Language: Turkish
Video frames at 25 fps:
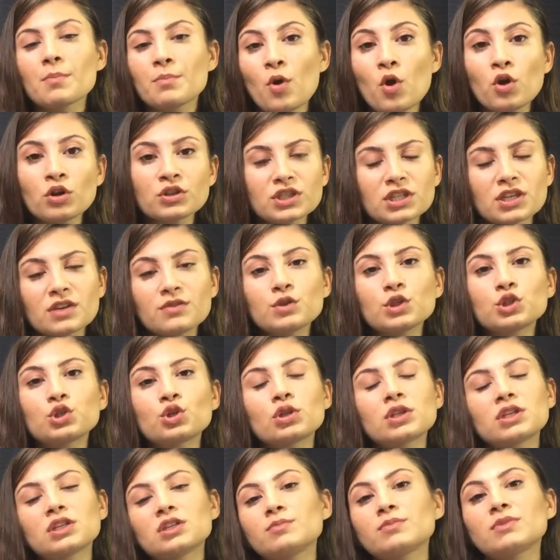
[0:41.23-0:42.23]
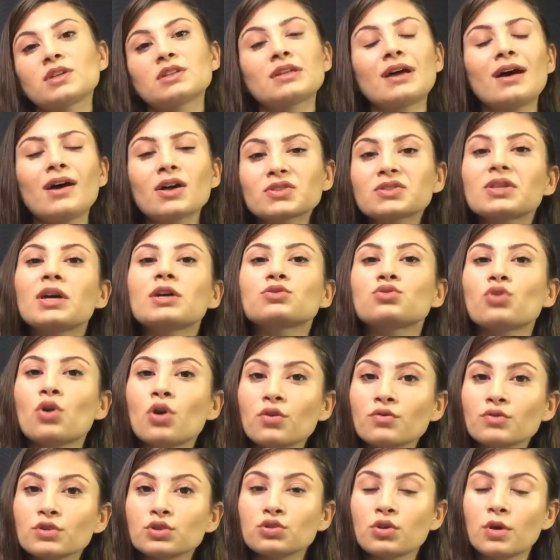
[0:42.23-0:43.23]
Bir önceki videolarımda da hatta
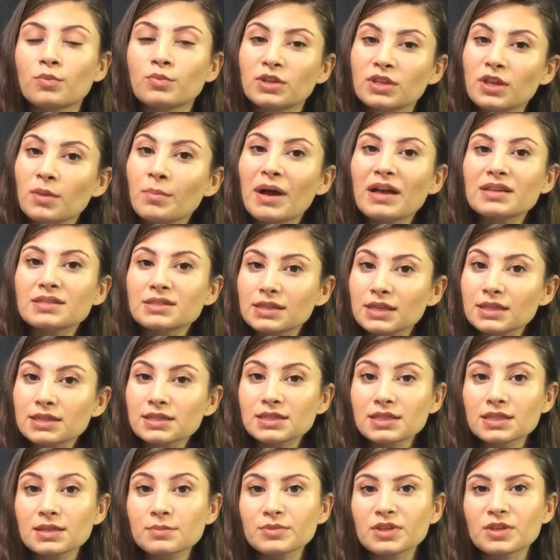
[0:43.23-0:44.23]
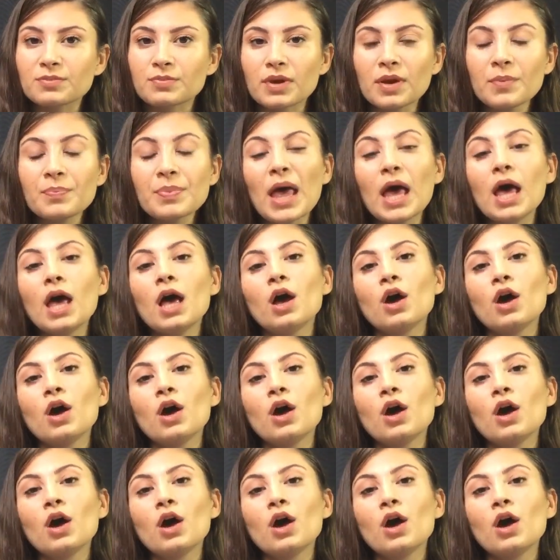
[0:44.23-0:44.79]
Thor videomda da bahsettiğim gibi